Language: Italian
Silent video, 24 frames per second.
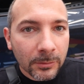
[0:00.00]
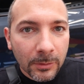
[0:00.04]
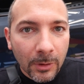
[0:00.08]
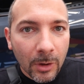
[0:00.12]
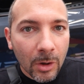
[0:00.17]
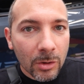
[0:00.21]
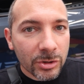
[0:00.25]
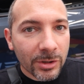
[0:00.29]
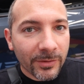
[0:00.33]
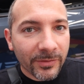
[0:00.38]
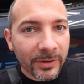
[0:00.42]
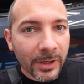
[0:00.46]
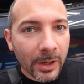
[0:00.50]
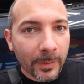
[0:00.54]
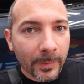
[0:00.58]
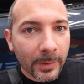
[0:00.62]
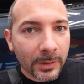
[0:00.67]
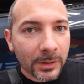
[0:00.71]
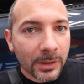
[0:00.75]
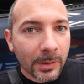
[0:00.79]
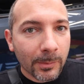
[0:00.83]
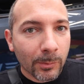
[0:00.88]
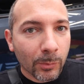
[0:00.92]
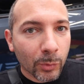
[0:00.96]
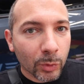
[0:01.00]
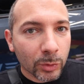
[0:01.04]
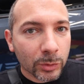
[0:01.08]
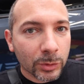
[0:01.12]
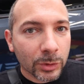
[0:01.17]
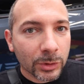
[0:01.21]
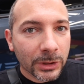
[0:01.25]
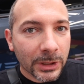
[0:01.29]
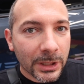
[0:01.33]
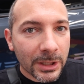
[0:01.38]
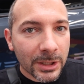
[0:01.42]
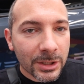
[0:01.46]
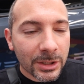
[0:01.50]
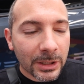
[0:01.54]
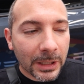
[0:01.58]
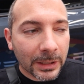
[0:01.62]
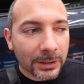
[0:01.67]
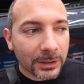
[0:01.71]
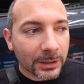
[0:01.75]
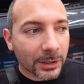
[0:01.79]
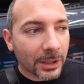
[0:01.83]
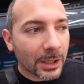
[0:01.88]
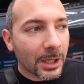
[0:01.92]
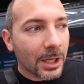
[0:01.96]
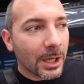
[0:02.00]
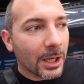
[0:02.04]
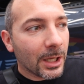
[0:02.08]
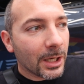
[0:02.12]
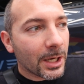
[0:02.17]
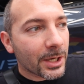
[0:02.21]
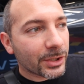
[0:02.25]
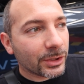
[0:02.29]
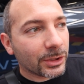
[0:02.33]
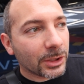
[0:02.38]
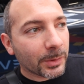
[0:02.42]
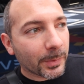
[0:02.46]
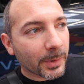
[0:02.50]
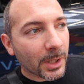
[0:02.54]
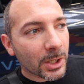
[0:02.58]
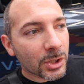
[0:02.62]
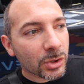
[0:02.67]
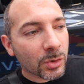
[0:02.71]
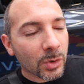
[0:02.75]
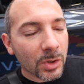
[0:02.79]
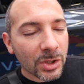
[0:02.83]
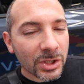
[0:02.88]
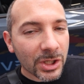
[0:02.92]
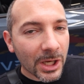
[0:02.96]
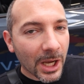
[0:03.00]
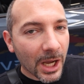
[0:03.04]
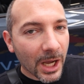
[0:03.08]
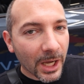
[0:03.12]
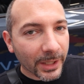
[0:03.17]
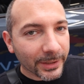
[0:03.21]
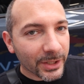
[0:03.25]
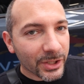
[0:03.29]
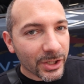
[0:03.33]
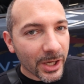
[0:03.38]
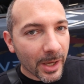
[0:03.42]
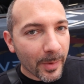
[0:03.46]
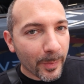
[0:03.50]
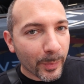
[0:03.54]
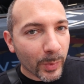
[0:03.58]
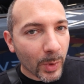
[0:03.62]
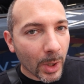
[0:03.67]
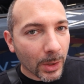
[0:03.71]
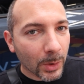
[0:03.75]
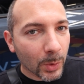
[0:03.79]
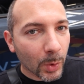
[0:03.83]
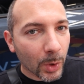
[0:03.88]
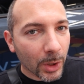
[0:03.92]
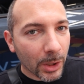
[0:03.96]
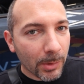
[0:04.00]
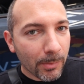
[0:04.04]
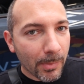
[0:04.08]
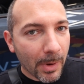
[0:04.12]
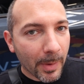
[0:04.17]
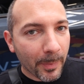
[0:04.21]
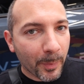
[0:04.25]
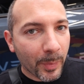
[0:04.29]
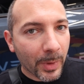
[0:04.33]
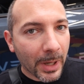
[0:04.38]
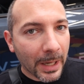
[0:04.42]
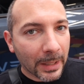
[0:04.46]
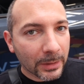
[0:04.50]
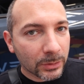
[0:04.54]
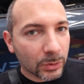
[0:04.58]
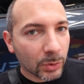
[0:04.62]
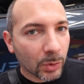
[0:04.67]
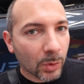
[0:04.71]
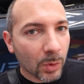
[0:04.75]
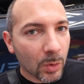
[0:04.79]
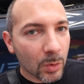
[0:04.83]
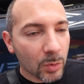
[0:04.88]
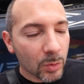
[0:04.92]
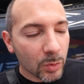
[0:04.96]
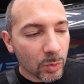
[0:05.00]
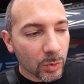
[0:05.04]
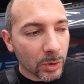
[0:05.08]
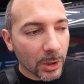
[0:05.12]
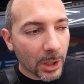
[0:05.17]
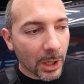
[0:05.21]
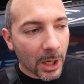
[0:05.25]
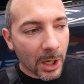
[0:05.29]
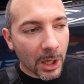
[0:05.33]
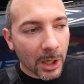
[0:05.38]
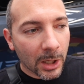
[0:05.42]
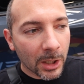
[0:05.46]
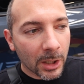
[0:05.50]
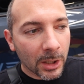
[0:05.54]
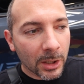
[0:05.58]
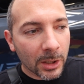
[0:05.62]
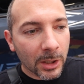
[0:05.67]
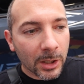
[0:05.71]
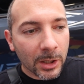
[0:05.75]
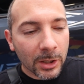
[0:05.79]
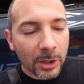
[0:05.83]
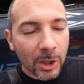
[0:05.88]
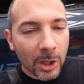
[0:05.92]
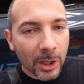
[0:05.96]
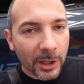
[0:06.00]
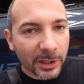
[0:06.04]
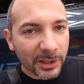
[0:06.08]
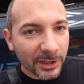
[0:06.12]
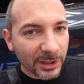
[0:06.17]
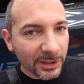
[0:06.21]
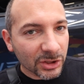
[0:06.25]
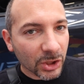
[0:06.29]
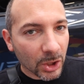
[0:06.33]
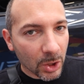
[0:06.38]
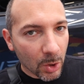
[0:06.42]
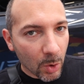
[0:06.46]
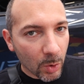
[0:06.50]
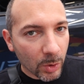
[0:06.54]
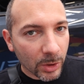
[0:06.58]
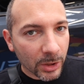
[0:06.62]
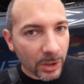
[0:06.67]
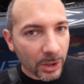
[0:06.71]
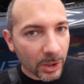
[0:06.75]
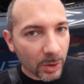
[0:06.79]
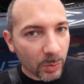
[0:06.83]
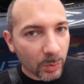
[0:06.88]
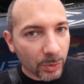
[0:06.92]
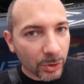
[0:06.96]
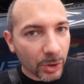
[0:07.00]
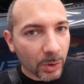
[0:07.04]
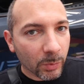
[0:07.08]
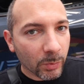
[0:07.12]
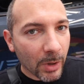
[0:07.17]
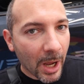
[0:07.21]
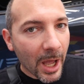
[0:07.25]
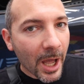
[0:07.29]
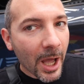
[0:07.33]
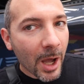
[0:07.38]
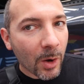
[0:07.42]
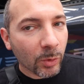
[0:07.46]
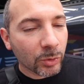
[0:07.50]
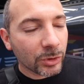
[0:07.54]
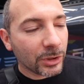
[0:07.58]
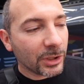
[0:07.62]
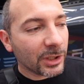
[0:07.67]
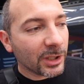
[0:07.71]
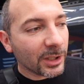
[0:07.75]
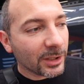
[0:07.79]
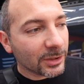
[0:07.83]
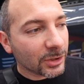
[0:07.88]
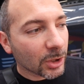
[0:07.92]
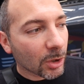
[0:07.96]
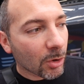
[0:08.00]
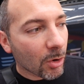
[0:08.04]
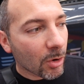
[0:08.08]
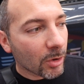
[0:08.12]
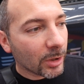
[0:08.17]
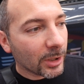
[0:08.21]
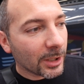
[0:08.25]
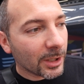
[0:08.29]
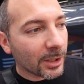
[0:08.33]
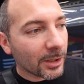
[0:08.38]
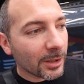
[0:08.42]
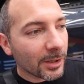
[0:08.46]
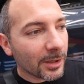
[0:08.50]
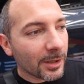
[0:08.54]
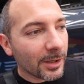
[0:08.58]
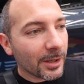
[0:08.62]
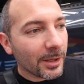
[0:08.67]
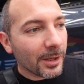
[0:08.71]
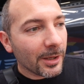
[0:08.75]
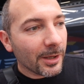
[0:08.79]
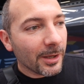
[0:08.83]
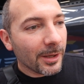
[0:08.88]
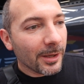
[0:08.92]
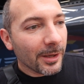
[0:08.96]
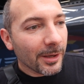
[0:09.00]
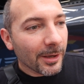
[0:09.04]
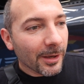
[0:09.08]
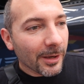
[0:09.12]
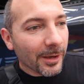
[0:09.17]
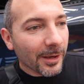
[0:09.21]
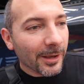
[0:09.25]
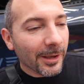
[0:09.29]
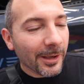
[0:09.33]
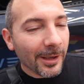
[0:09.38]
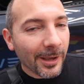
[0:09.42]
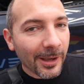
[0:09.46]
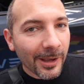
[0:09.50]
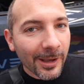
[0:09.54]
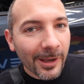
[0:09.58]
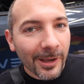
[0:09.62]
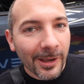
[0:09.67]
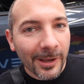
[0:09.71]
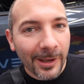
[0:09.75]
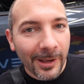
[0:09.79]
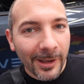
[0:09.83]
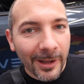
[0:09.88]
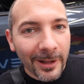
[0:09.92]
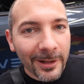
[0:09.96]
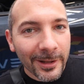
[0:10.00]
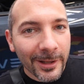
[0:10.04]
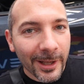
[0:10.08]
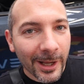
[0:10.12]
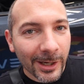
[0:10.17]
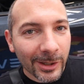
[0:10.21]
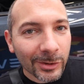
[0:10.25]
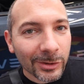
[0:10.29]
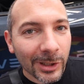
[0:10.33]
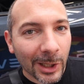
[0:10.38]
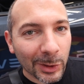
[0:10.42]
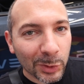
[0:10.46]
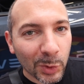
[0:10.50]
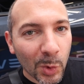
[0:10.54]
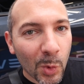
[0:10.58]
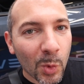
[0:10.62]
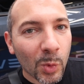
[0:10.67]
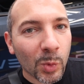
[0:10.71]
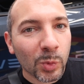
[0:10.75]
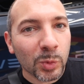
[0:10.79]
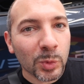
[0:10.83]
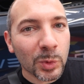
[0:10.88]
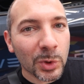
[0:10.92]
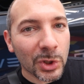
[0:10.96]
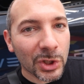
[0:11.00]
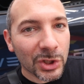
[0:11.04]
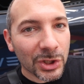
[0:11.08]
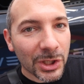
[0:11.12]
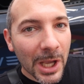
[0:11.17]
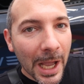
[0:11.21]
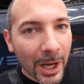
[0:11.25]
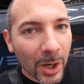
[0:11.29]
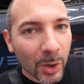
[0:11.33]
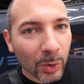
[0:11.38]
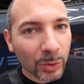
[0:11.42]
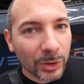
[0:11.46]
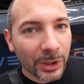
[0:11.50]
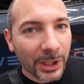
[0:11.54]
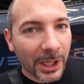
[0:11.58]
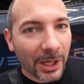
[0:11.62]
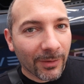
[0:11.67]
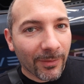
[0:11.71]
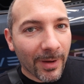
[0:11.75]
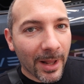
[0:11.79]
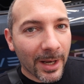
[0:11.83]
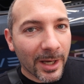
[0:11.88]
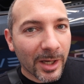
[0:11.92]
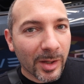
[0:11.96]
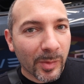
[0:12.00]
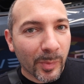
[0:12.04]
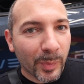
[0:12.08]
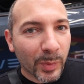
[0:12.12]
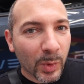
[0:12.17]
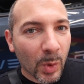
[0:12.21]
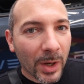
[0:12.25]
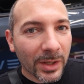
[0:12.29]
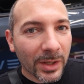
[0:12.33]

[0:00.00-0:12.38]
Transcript: cosa veramente molto interessante. La settimana scorsa, ad esempio, hanno rimappato una e-tron, quindi una Audi e-tron e gli hanno dato un sacco di cavalli in più